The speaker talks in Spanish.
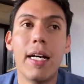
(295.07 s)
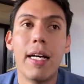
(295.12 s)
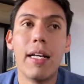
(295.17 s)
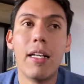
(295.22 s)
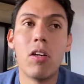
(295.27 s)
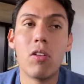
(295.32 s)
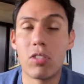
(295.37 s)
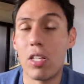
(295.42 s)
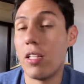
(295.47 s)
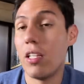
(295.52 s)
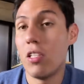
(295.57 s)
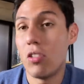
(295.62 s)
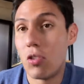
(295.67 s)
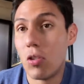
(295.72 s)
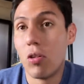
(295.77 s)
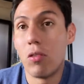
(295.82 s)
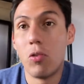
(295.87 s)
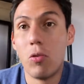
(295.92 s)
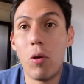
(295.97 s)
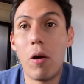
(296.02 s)
Nos han
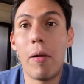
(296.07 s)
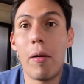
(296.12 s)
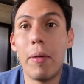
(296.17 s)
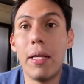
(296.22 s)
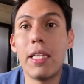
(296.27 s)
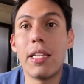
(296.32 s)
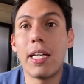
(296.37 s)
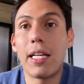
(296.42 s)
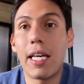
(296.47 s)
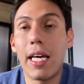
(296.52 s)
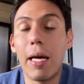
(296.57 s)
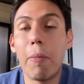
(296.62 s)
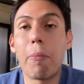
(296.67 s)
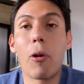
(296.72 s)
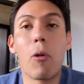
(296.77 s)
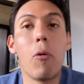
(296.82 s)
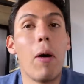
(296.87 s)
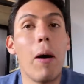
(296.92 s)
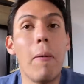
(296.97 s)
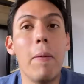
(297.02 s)
dicho nuevamente que
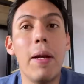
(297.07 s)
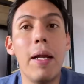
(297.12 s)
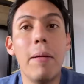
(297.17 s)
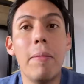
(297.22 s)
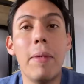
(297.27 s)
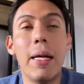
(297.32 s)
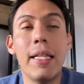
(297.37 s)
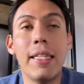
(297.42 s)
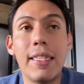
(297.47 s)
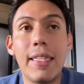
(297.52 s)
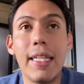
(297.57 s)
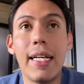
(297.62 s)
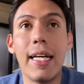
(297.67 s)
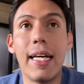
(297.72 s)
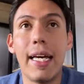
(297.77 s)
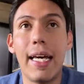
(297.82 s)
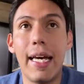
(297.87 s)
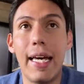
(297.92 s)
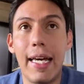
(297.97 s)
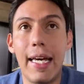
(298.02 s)

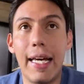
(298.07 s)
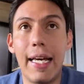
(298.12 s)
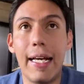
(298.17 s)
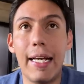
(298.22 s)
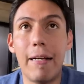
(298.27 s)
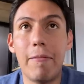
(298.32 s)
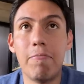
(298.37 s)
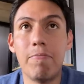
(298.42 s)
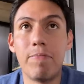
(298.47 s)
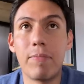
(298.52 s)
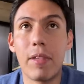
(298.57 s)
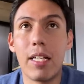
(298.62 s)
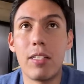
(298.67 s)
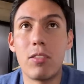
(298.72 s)
probablemente em,